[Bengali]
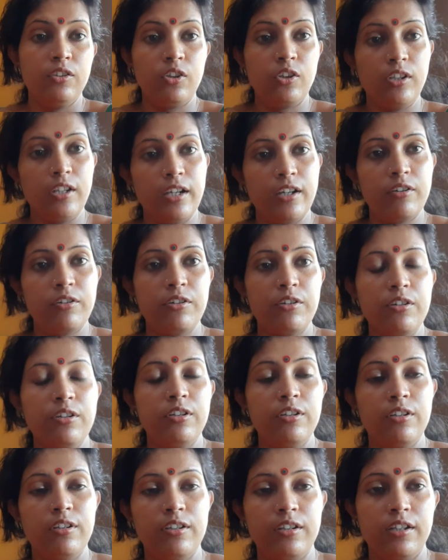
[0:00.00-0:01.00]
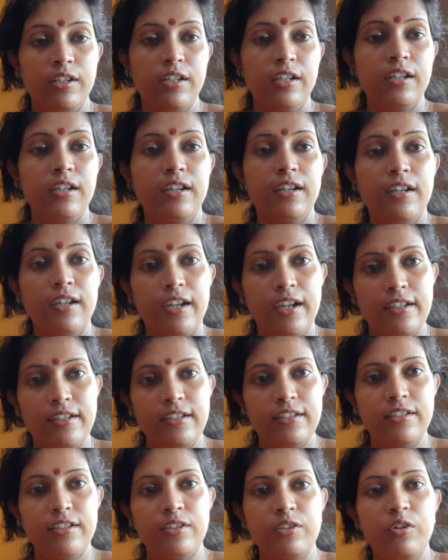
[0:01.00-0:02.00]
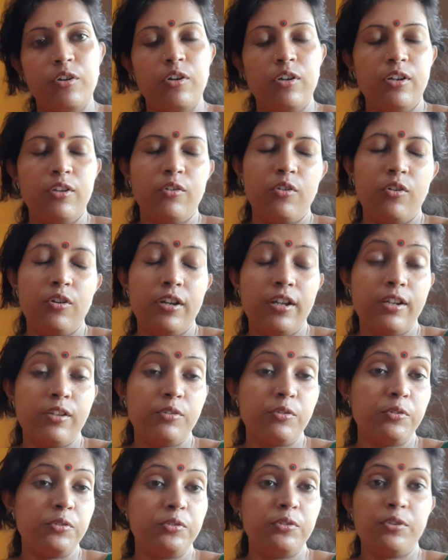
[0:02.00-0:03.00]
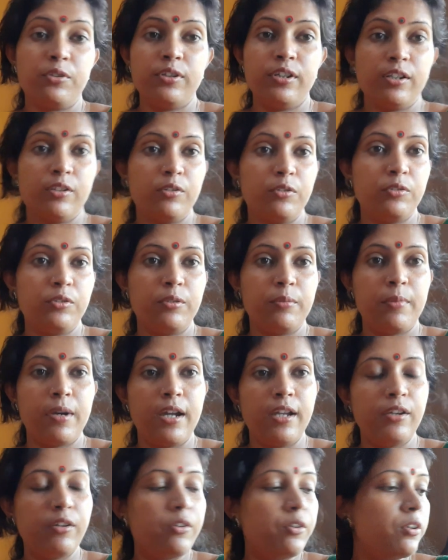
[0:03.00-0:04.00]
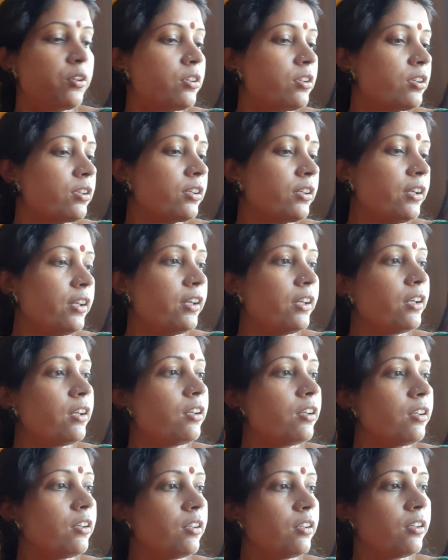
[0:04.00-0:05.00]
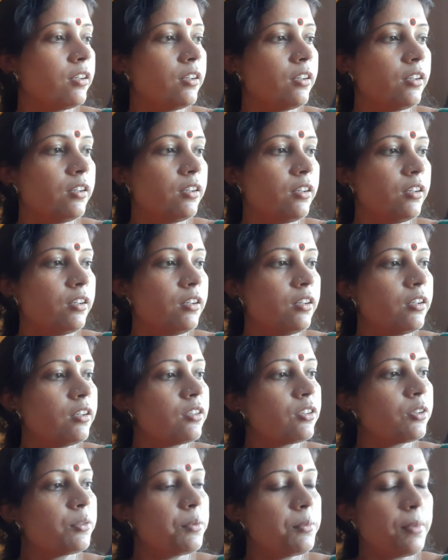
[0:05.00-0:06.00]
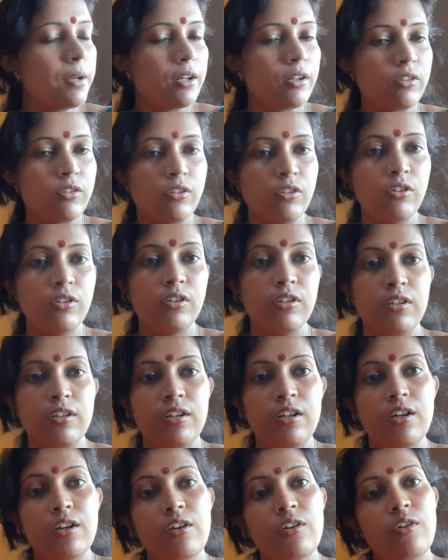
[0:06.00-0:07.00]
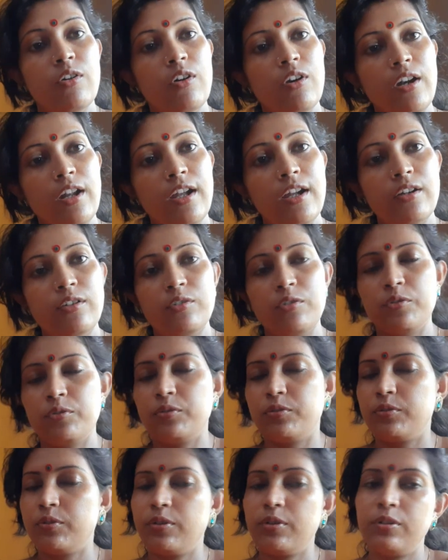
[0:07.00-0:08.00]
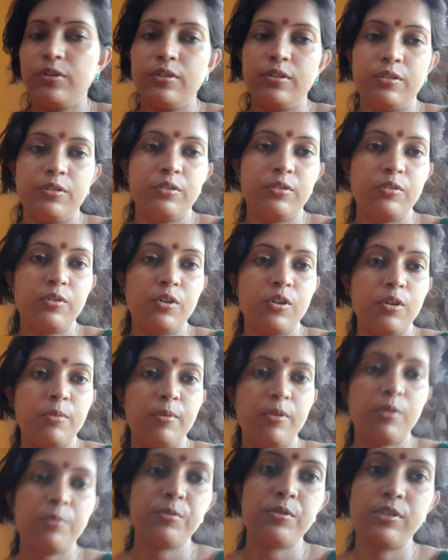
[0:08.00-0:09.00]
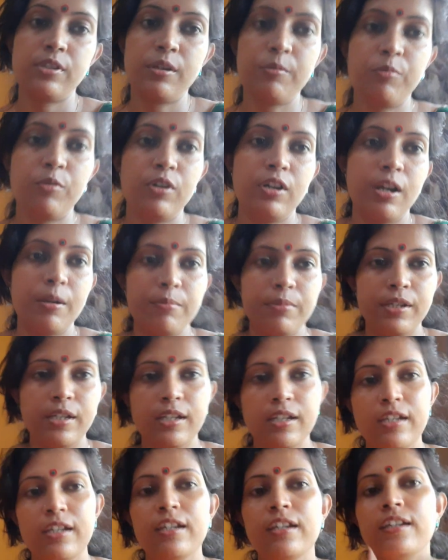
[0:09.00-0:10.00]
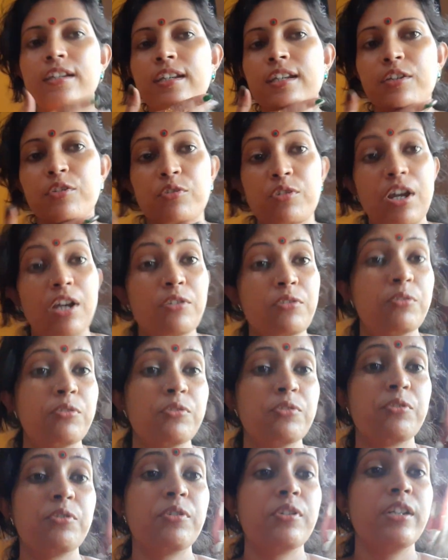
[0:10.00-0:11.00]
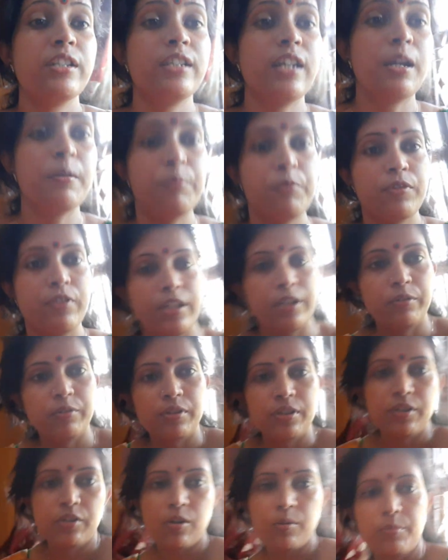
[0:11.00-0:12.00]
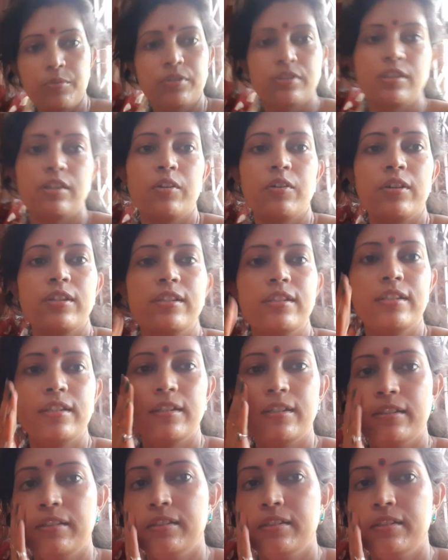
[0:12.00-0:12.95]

তো দেখো এসেছি ঘরে অনেক রৌদ্র অনেক রৌদ্র কর কি তুমি বের করো অনেক রৌদ্র গরমের অবস্থা বলেন আপনি কিছু সাজুগুজু করিনি তারপর দেখো কি অবস্থা হয়েছে